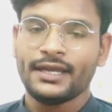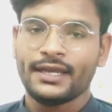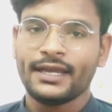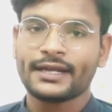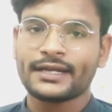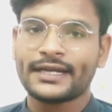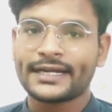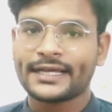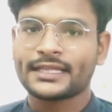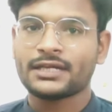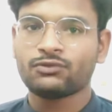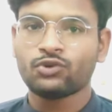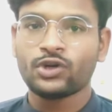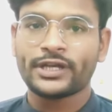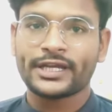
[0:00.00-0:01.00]
एक लड़का था
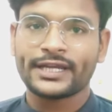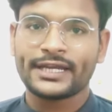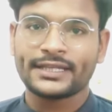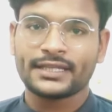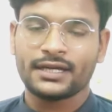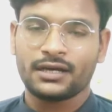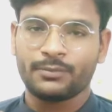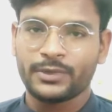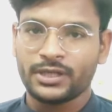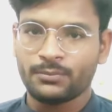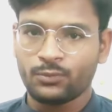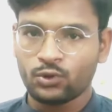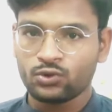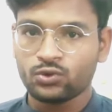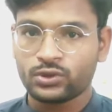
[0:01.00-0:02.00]
वो लेके गया था अपने
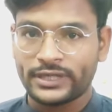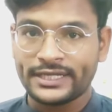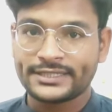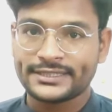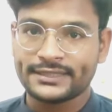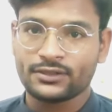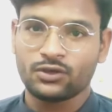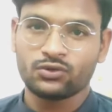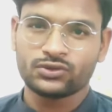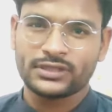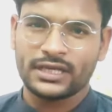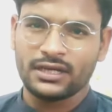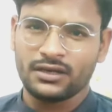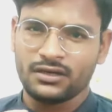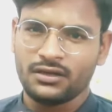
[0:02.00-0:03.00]
ब्लूटूथ हेडसेट और
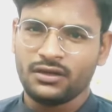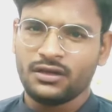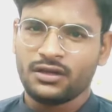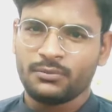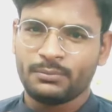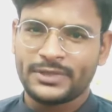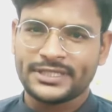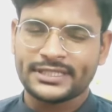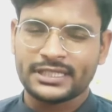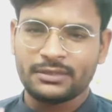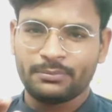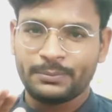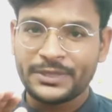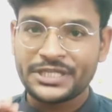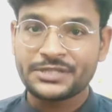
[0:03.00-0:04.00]
उसका बेसिकली
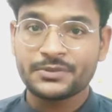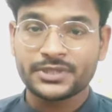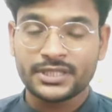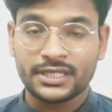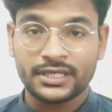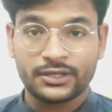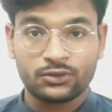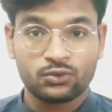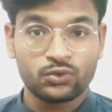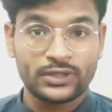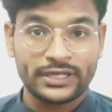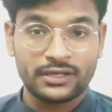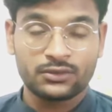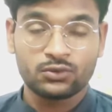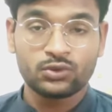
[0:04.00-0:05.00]
बीच में से
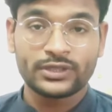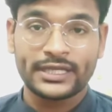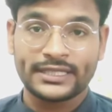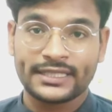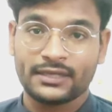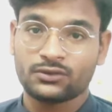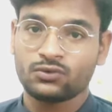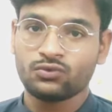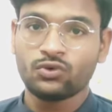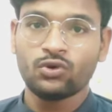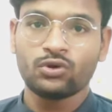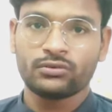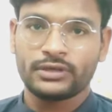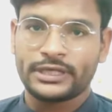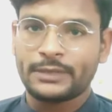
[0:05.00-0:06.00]
टूटा टूट गया था तो उन
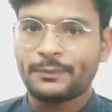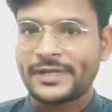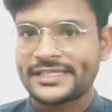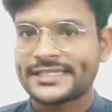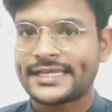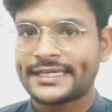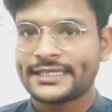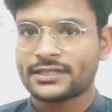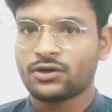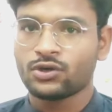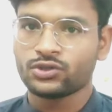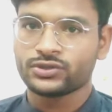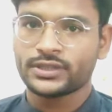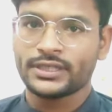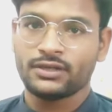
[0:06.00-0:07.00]
लोग रिप्लेस नहीं किया था और
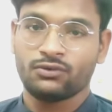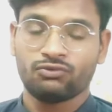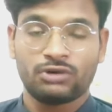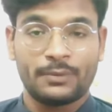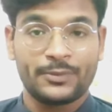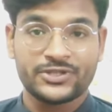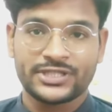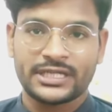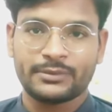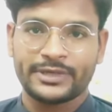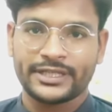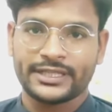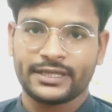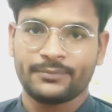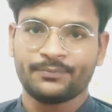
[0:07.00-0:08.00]
उसे वापस जाना
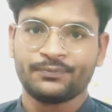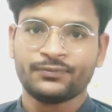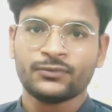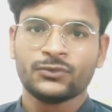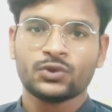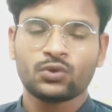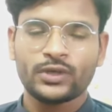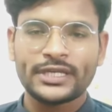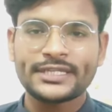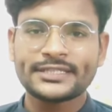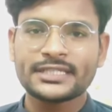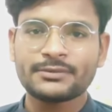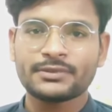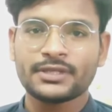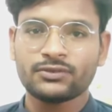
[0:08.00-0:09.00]
पड़ता था तो यही
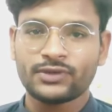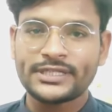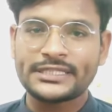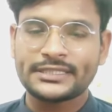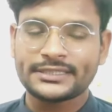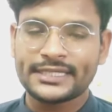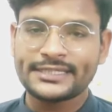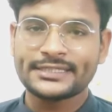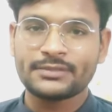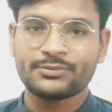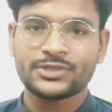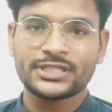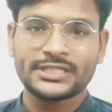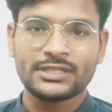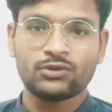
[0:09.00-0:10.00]
से वही यही सब
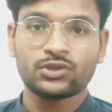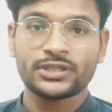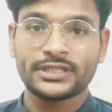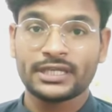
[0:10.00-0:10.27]
चीज़ें होती